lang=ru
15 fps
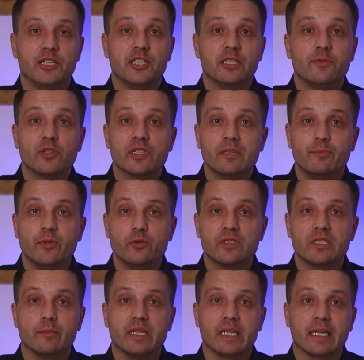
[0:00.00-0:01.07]
Четвертым
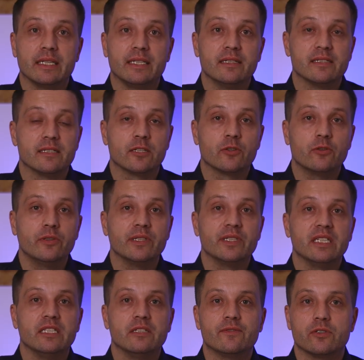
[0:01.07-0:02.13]
плюсом я хотел
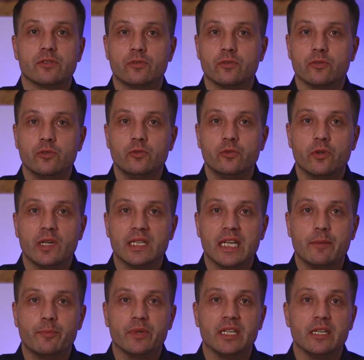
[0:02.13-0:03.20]
затронуть инфраструктуру
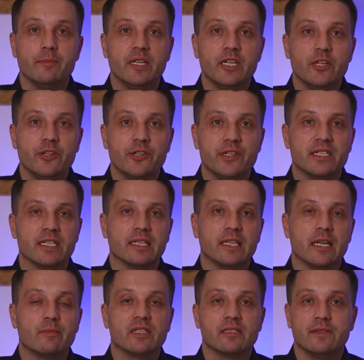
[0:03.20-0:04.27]
Анапы и имеющиеся
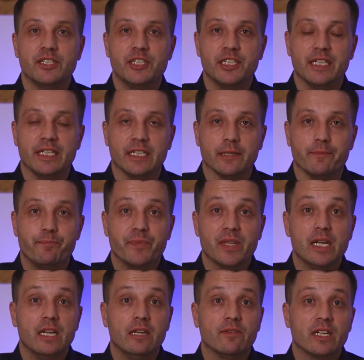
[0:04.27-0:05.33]
там развлечения.
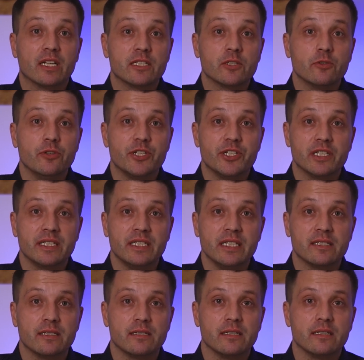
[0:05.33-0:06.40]
В городской
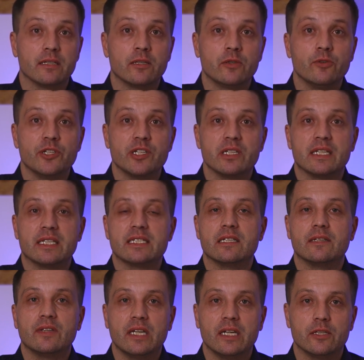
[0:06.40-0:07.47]
черте сосредоточена
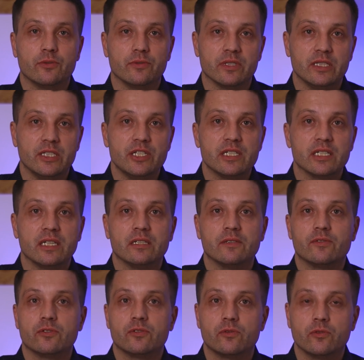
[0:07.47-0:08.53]
основная туристическая
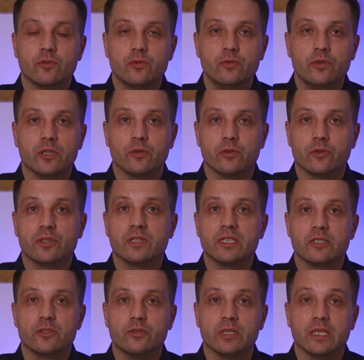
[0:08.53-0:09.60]
инфраструктура
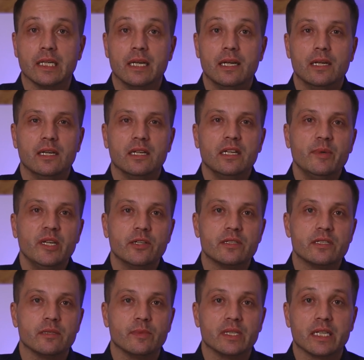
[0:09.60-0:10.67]
курортной зоны.
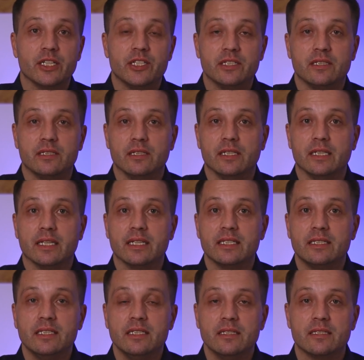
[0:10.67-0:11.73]
Имеются многочисленные
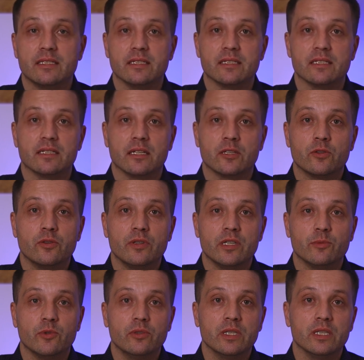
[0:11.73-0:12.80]
гостиницы и
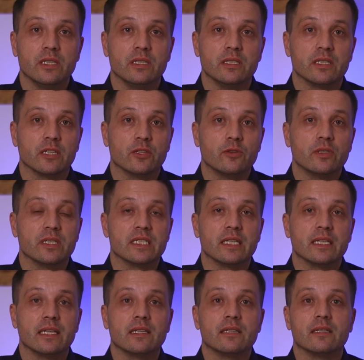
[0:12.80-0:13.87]
санатории, многие из которых
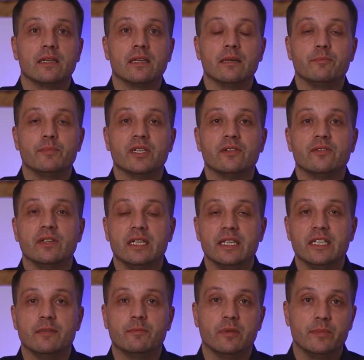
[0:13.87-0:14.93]
стоят на первой
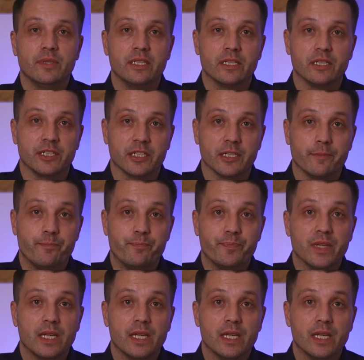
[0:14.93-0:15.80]
линии побережья.